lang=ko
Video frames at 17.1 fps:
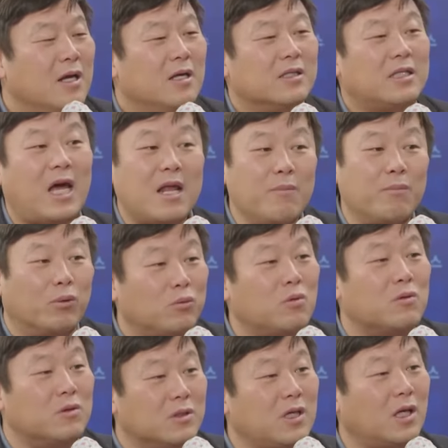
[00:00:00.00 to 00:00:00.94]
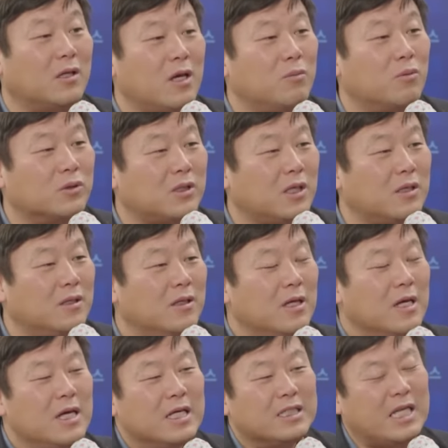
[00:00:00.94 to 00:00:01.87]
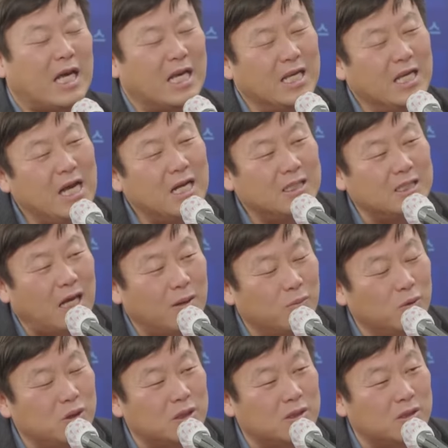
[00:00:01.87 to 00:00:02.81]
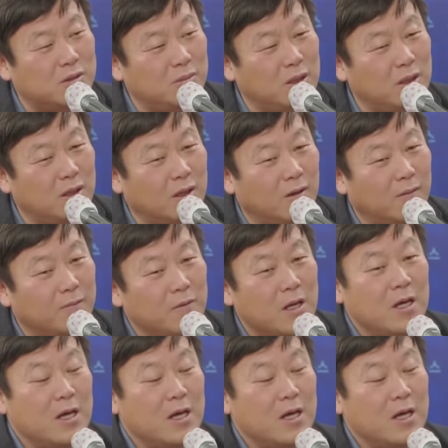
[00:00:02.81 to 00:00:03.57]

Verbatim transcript: 사람이 보통 그러지 않나요 목사님? 음. 자기가 한 잘못이 있으면 음.